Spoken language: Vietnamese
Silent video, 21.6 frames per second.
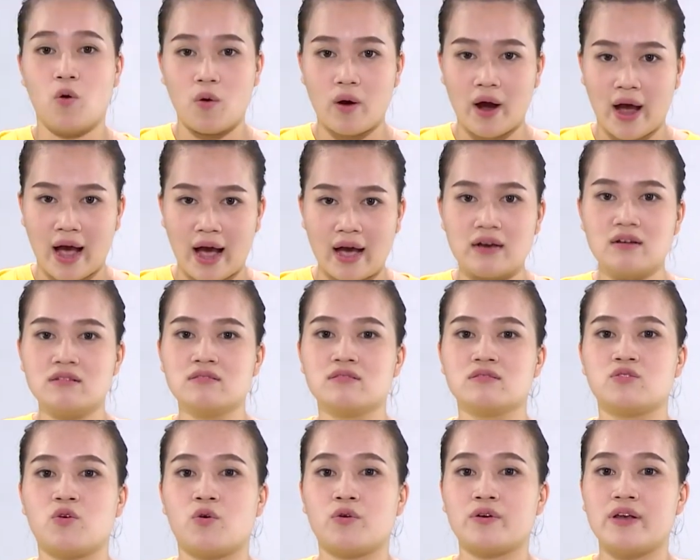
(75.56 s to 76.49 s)
cố gắng
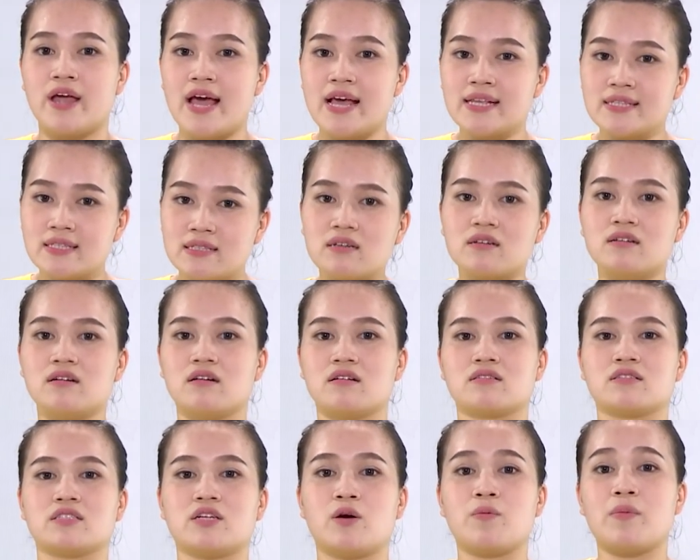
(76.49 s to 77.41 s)
dồn hết sức lực
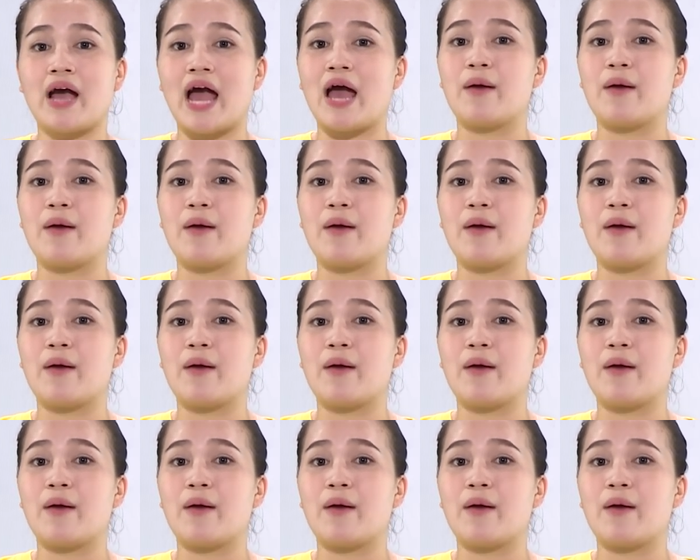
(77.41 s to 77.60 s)
trong